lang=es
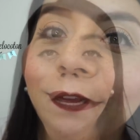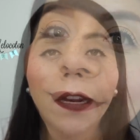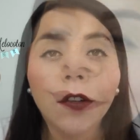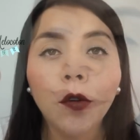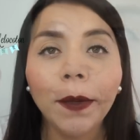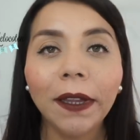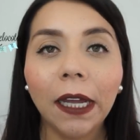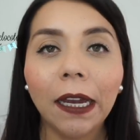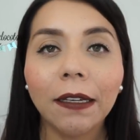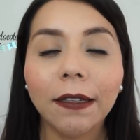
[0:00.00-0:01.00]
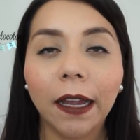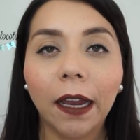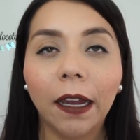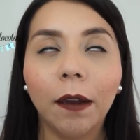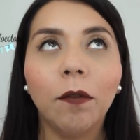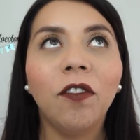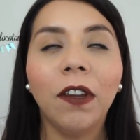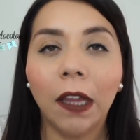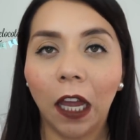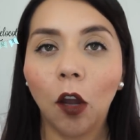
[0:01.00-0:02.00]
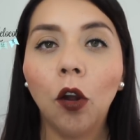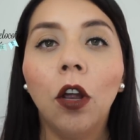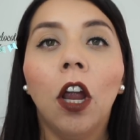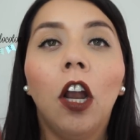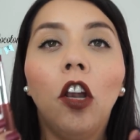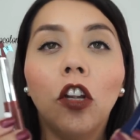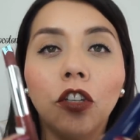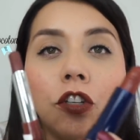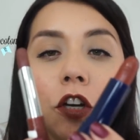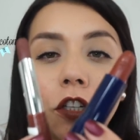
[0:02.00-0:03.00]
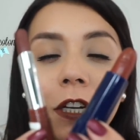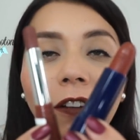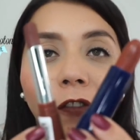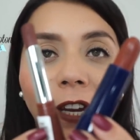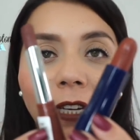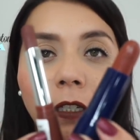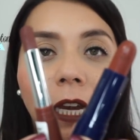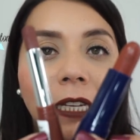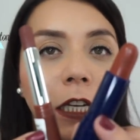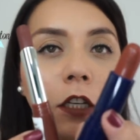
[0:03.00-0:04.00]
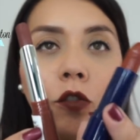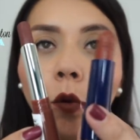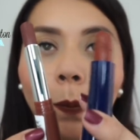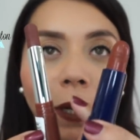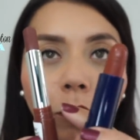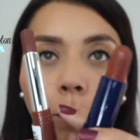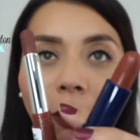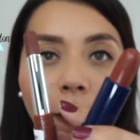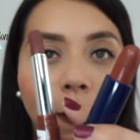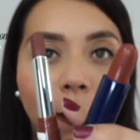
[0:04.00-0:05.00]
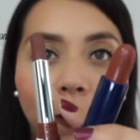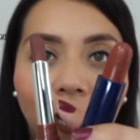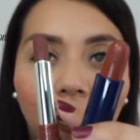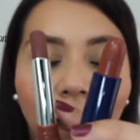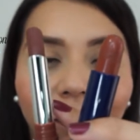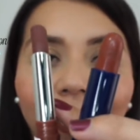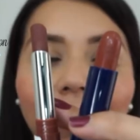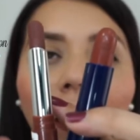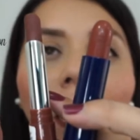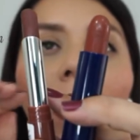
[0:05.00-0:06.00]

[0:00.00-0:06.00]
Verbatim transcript: resumen de este video, los dos cafés, así súper, súper, hiper, mega cafés,